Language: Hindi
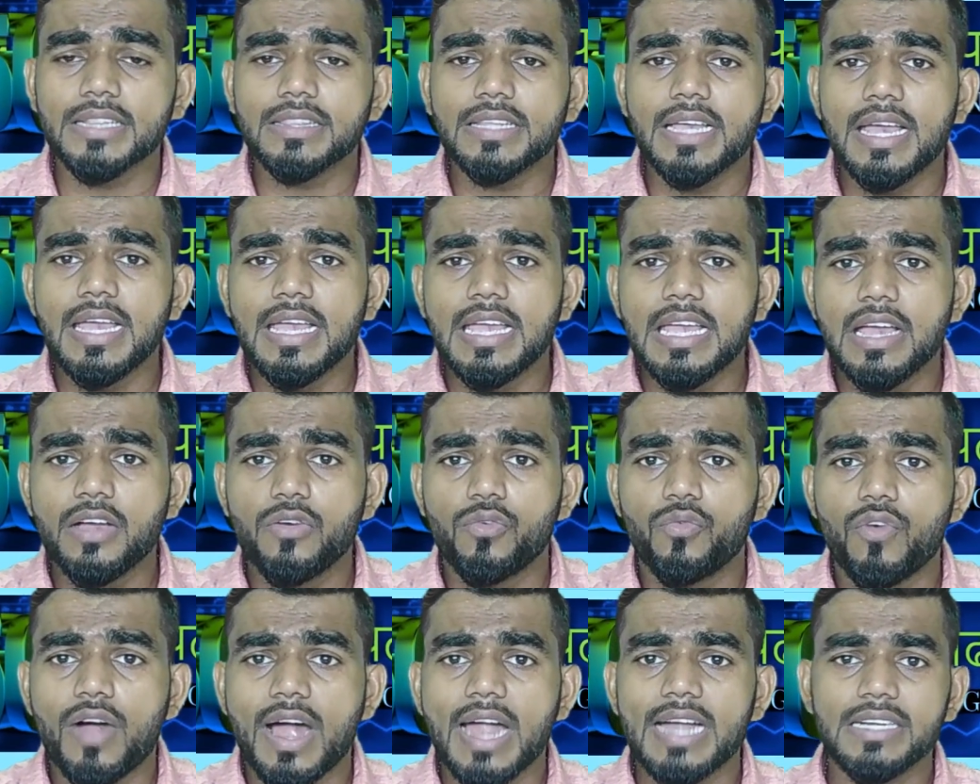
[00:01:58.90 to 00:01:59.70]
आता है
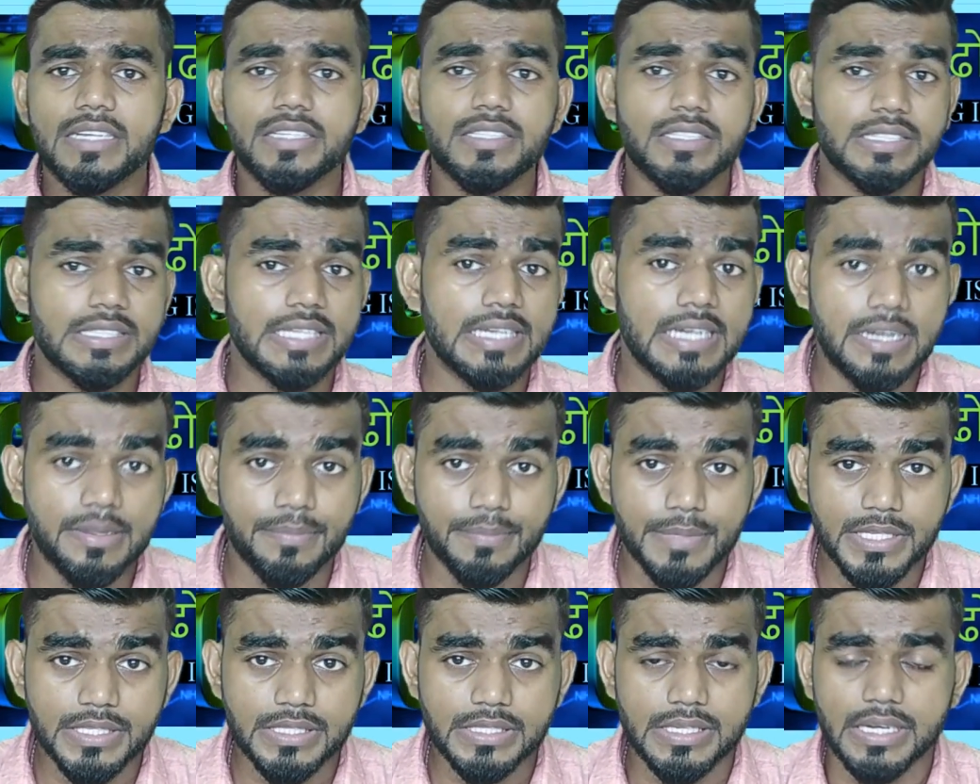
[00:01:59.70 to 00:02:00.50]
अवॉइड सिली
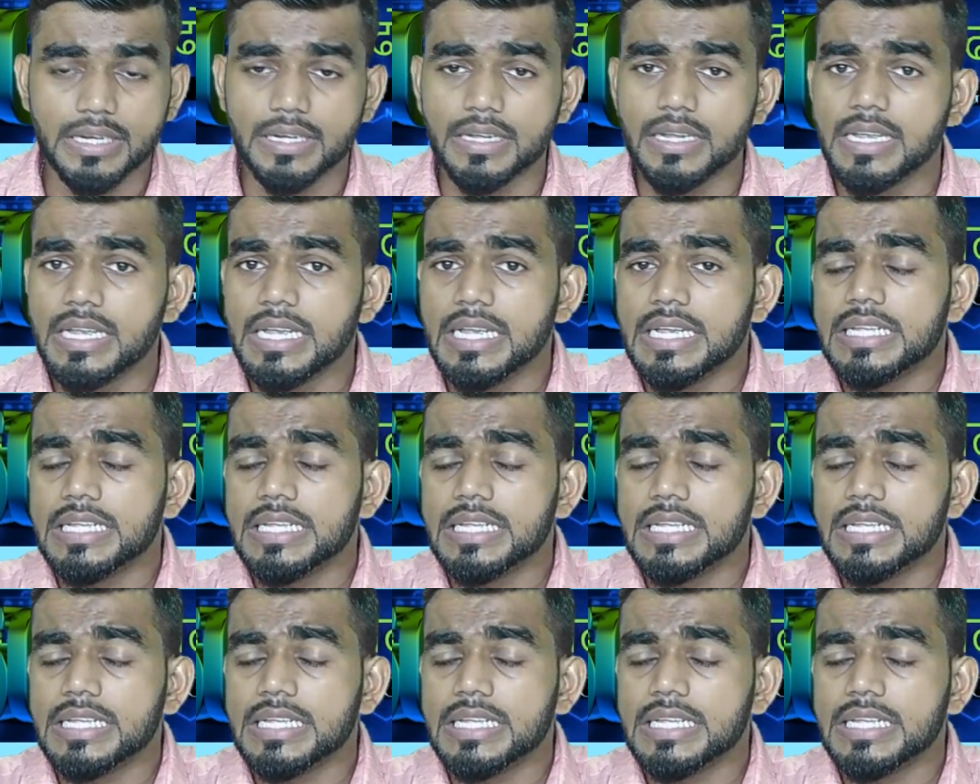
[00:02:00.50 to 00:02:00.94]
मिस्टेक